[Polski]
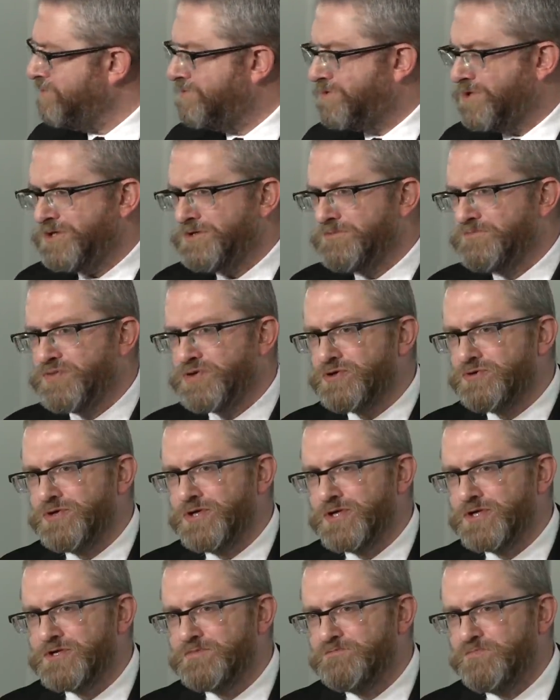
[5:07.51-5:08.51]
ten
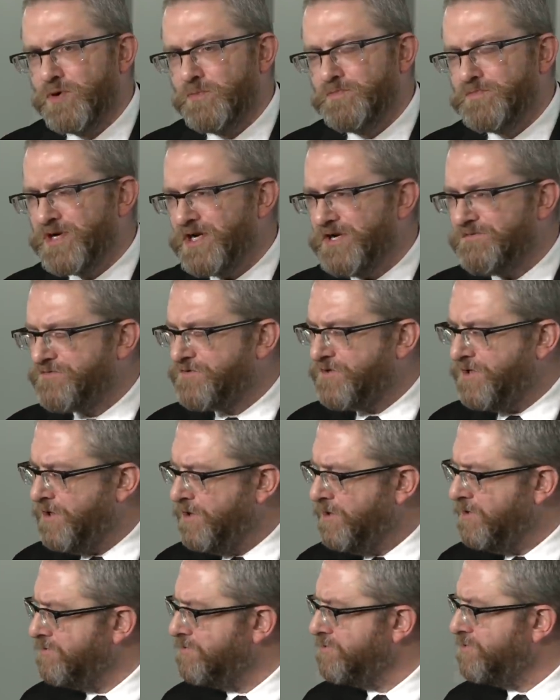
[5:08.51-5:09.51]
projekt poprawki
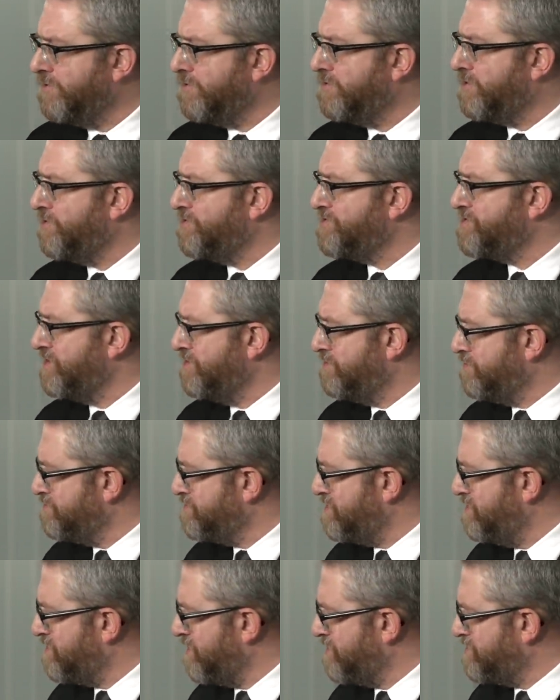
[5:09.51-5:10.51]
do
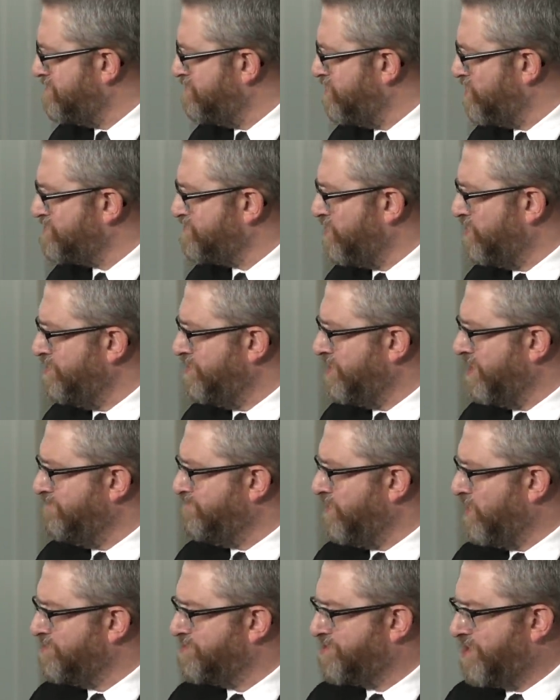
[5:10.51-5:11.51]
Konstytucji Rzeczypospolitej
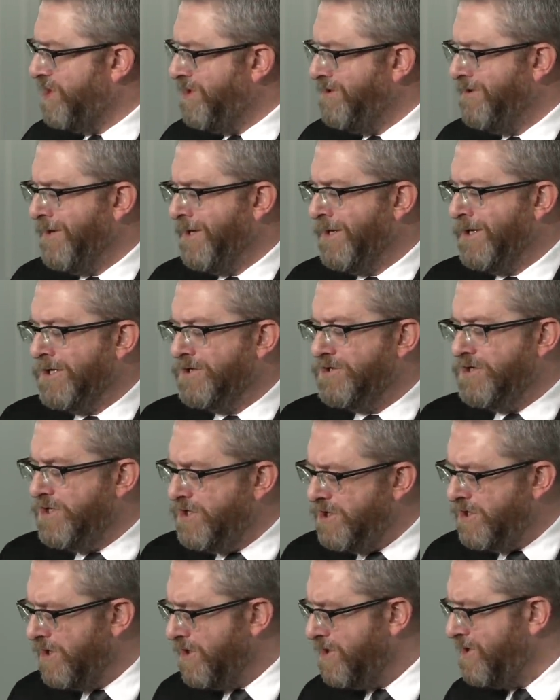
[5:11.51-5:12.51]
Polskiej
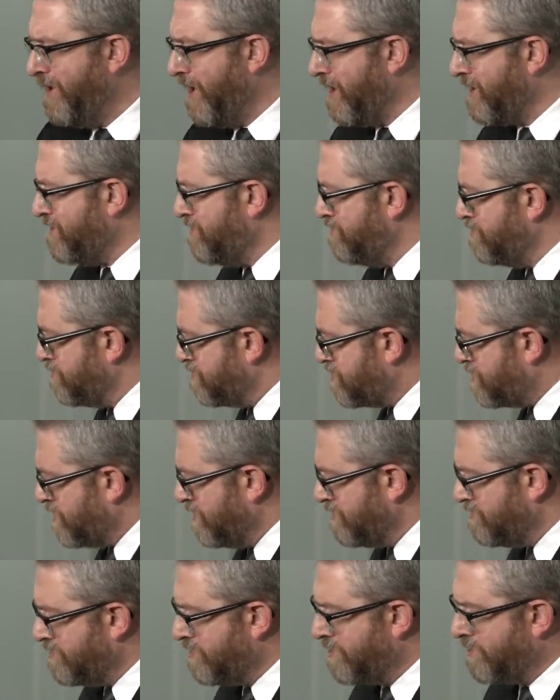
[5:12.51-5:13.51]
i jak już
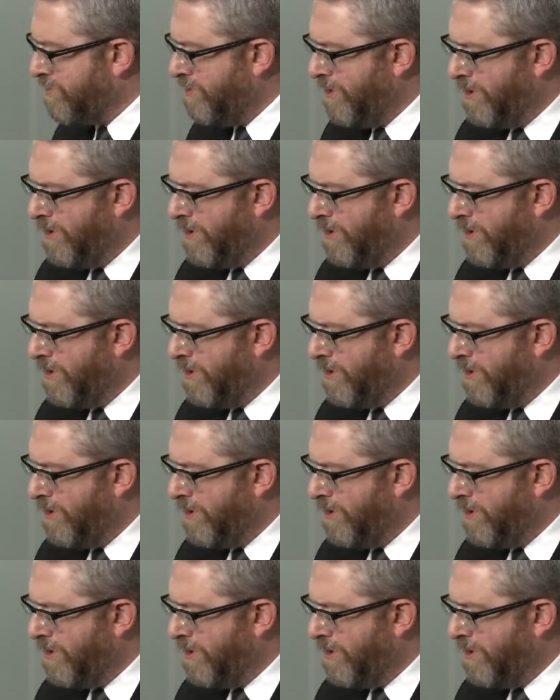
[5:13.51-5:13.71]
to